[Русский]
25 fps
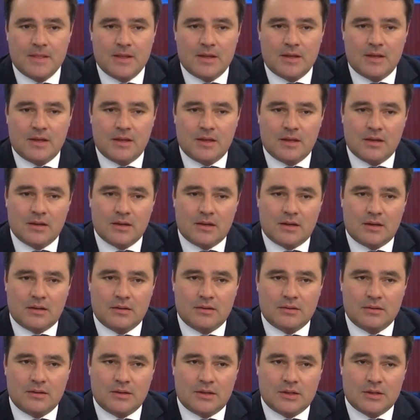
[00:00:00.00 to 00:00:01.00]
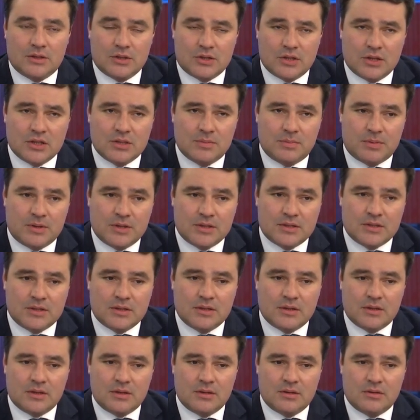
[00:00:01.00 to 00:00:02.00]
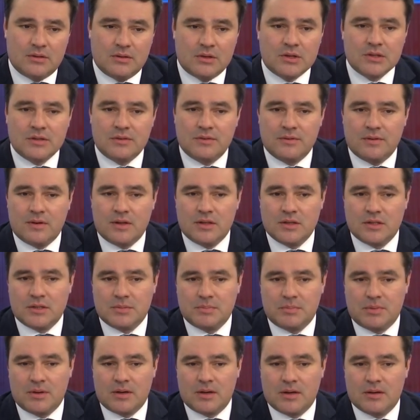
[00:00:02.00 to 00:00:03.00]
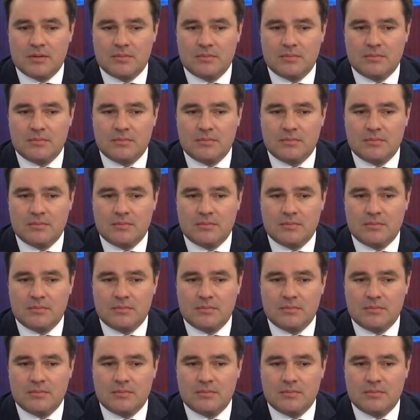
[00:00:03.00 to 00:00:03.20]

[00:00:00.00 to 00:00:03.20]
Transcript: И КТЖ Экспресс э, развивалась по